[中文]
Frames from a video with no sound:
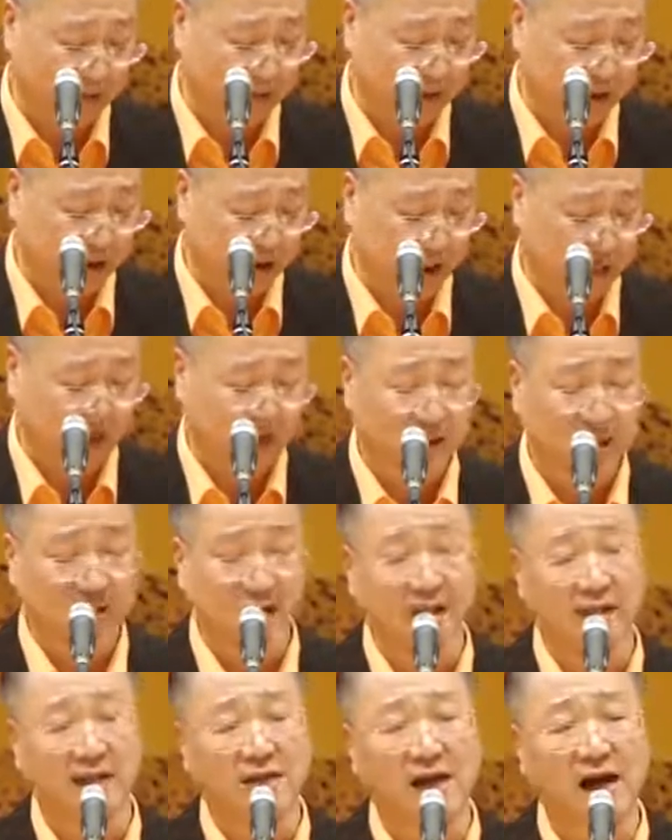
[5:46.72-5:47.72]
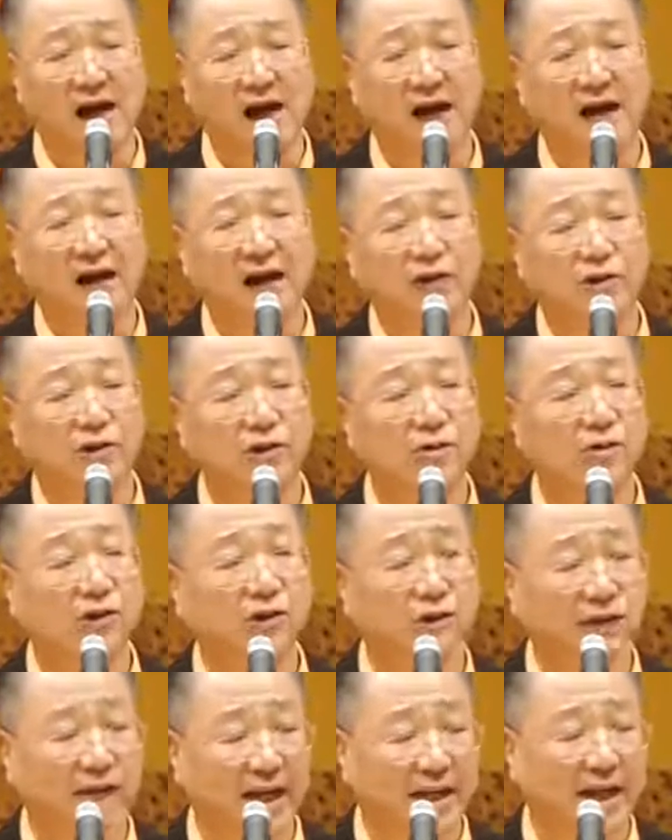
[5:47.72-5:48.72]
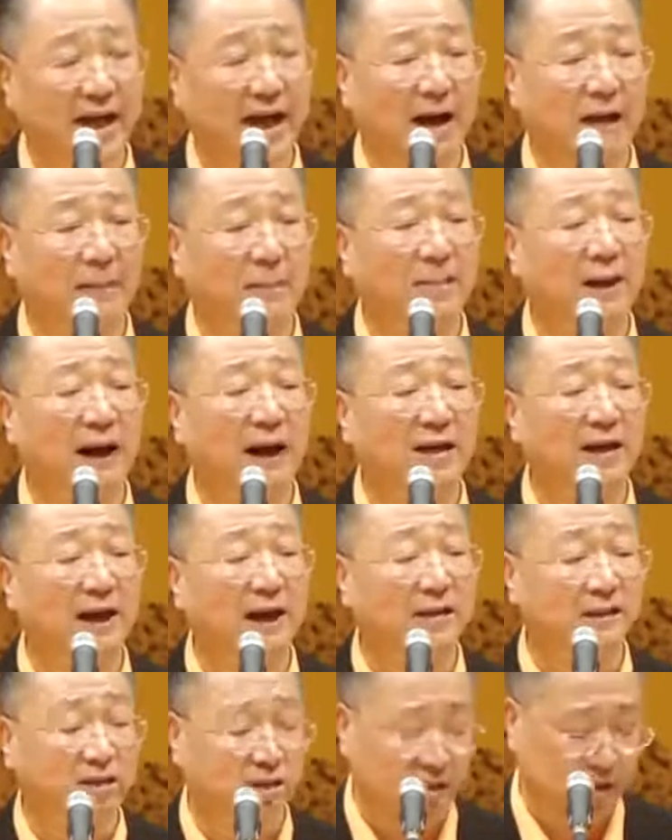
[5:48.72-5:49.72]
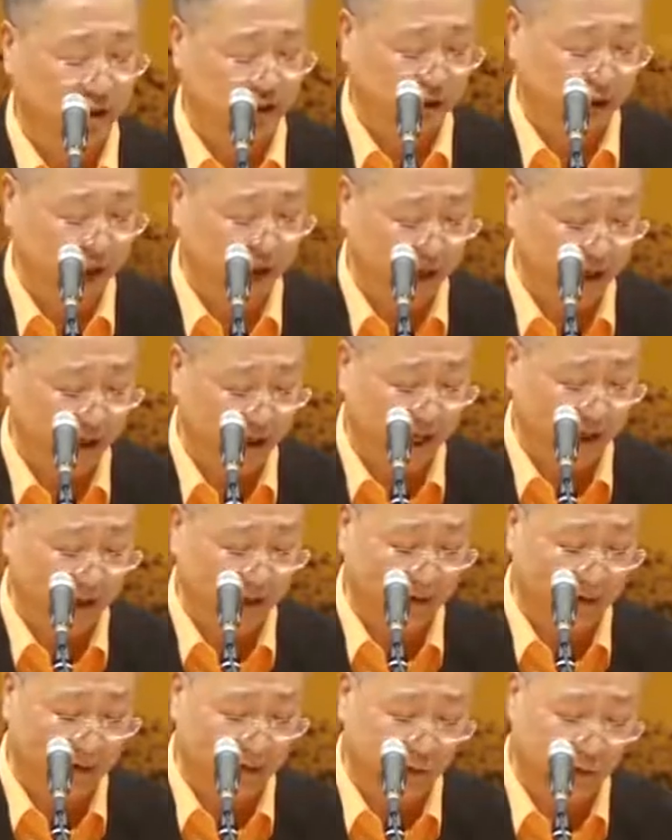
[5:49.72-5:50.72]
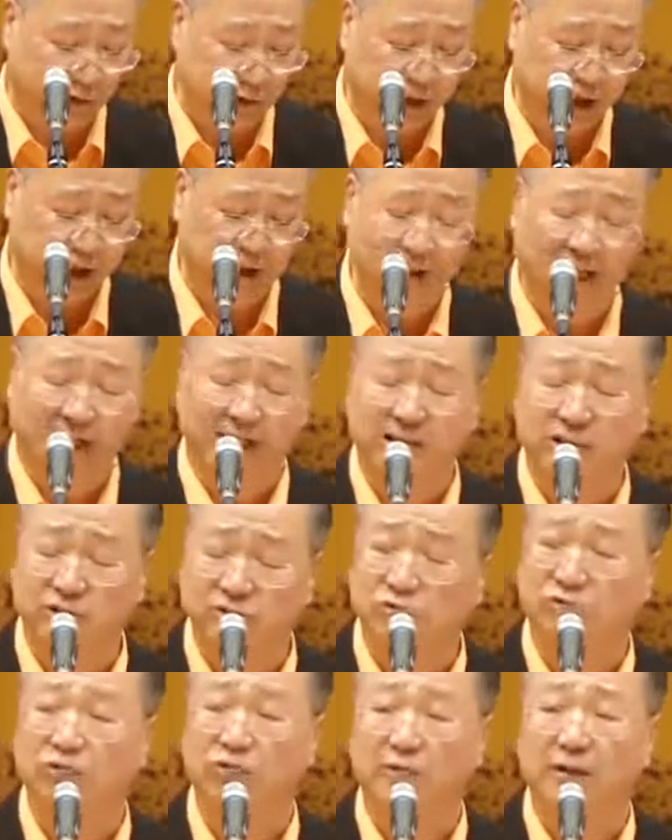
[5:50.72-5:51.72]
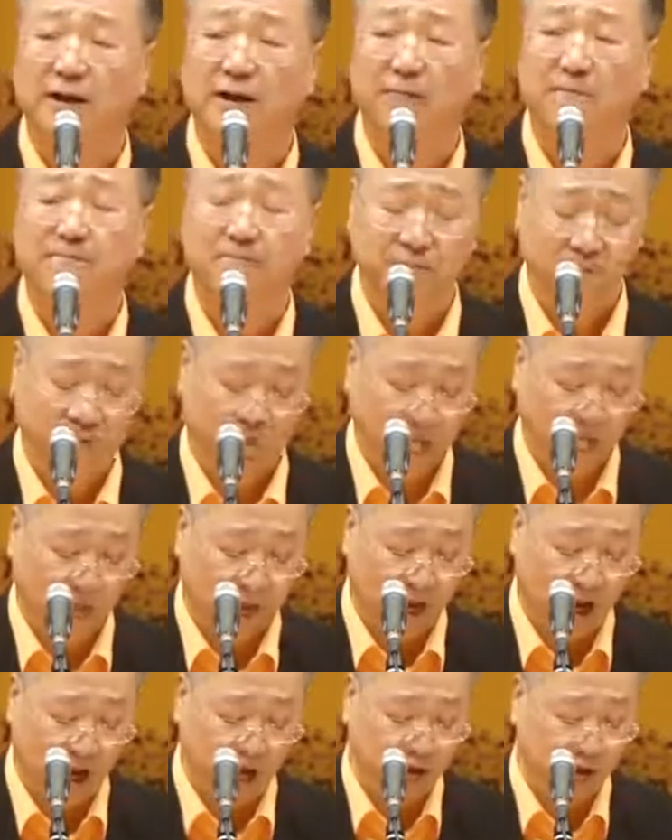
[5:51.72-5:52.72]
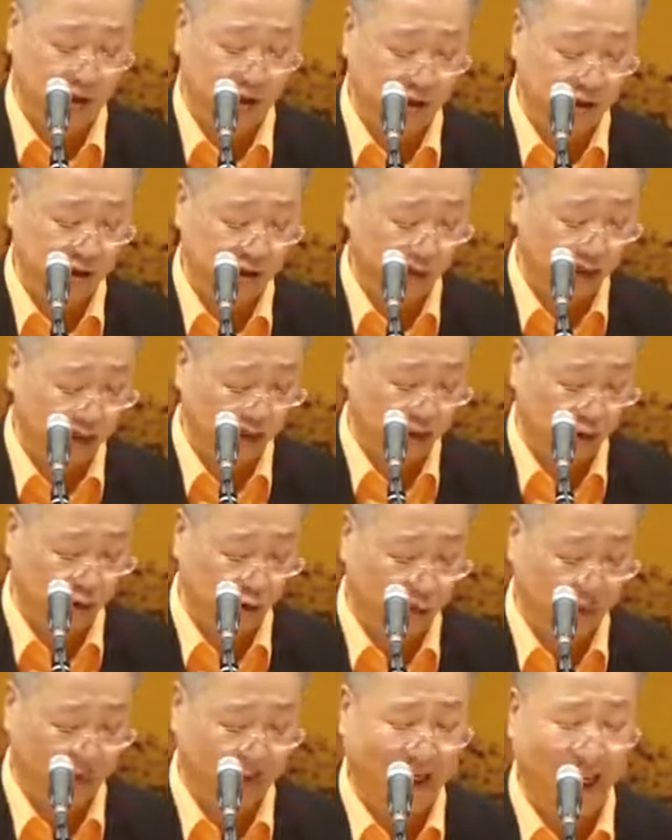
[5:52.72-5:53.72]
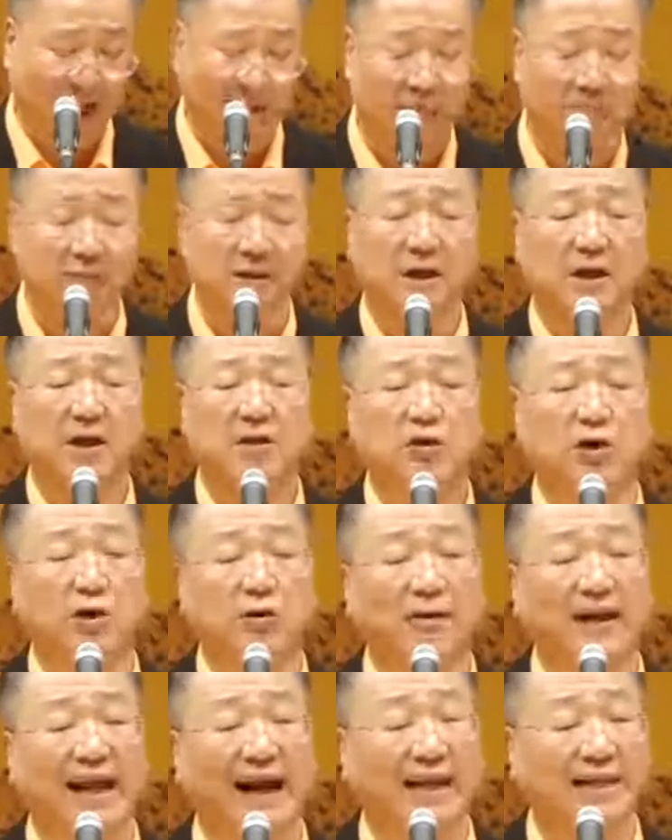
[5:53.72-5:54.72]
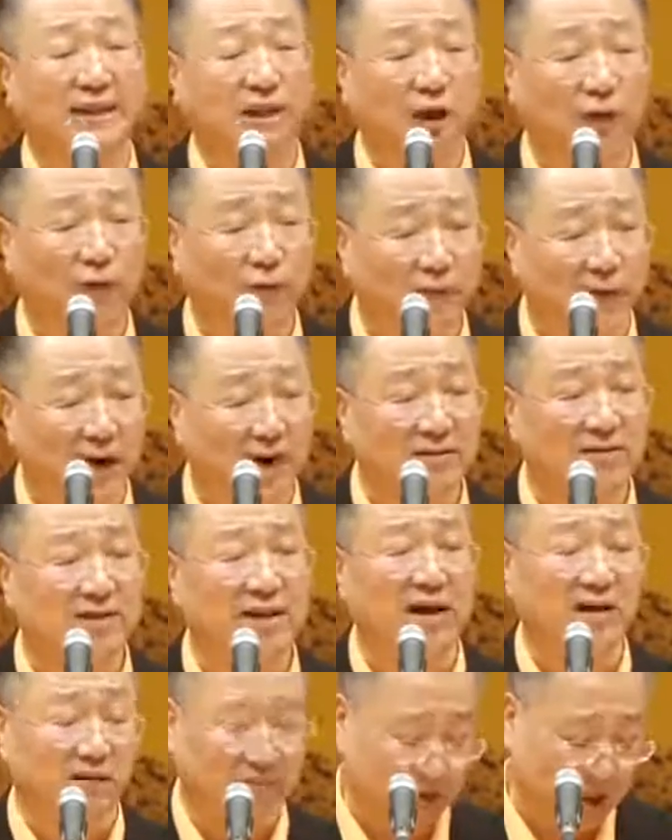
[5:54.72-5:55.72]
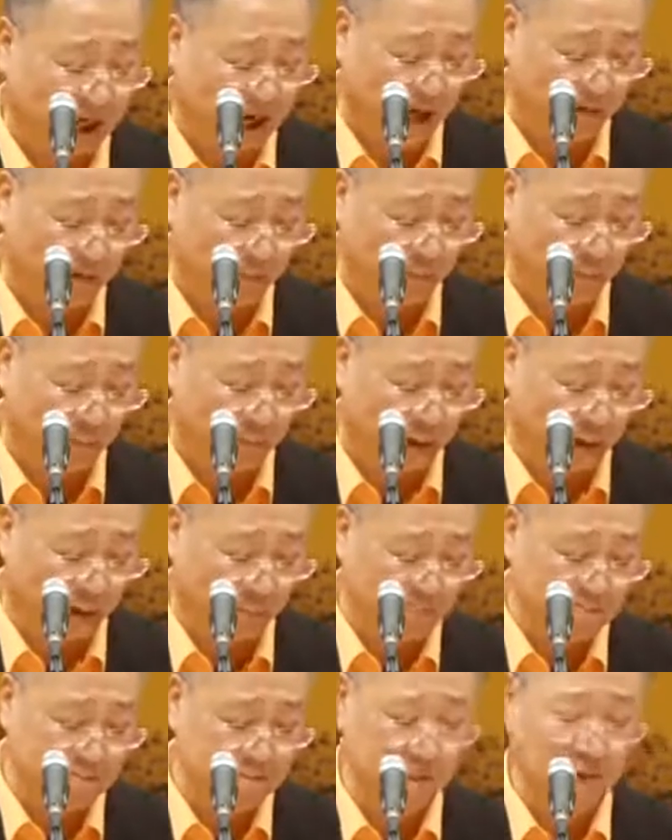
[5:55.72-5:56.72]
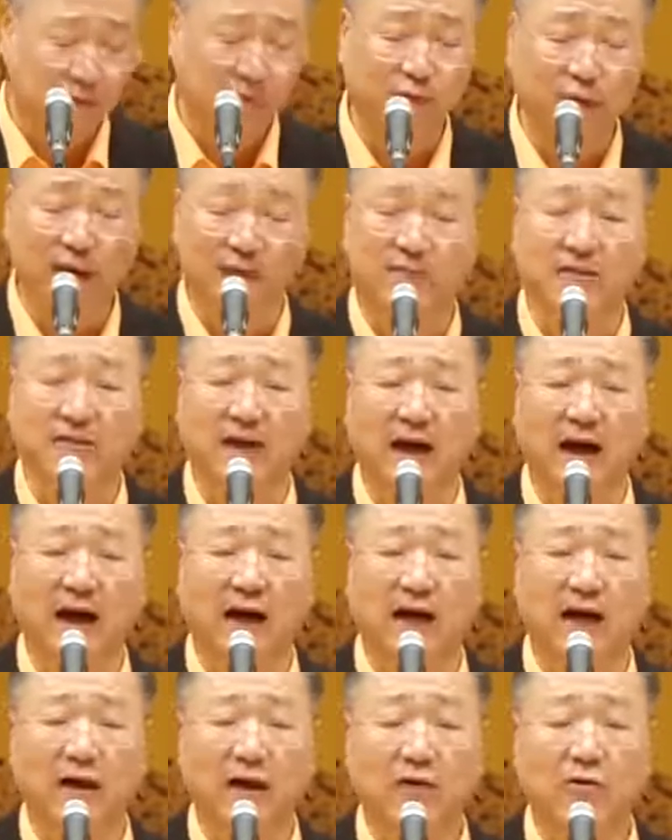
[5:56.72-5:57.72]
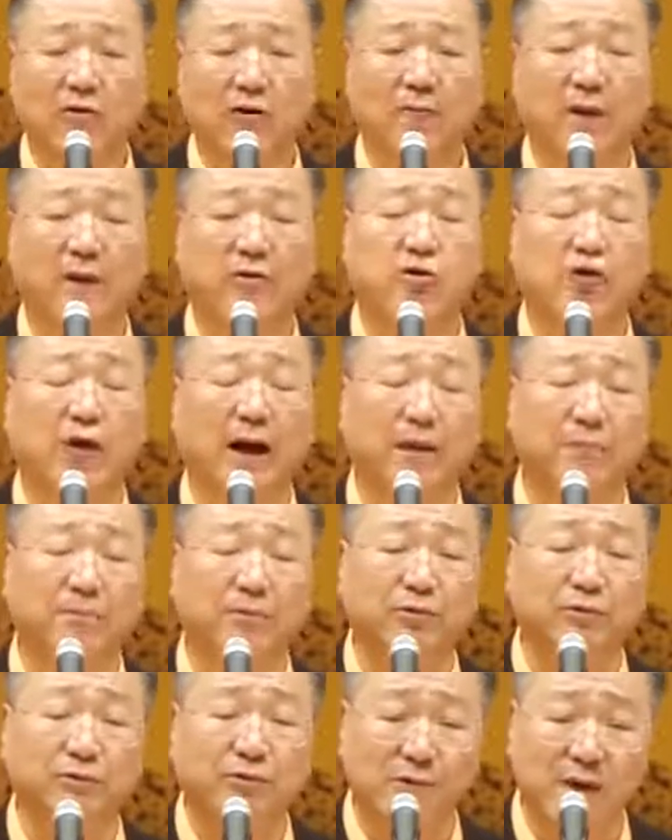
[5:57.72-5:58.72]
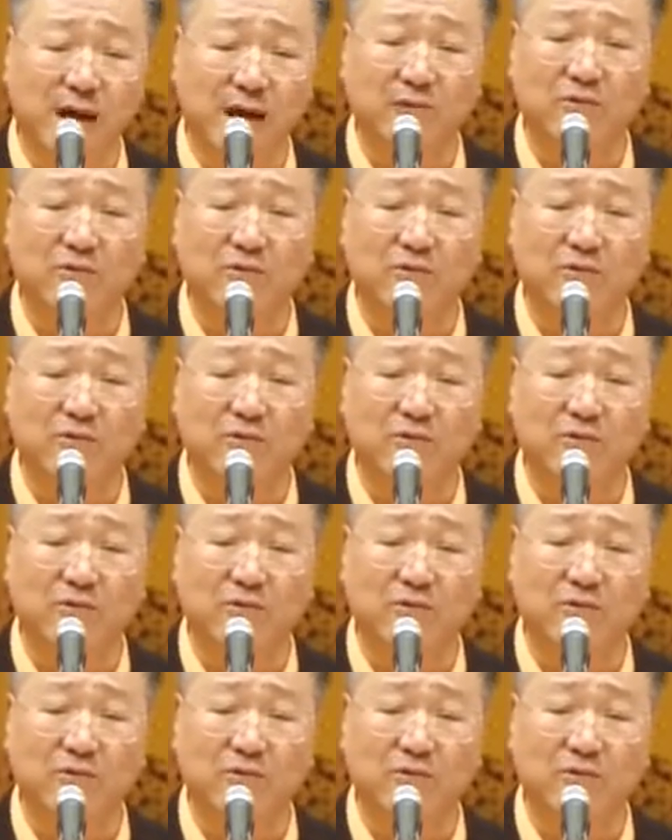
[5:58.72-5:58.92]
这和尚就是这样把他自己亲爱的母亲给渡了。当时很多人都来找方丈忏悔：“方丈，我们全部冤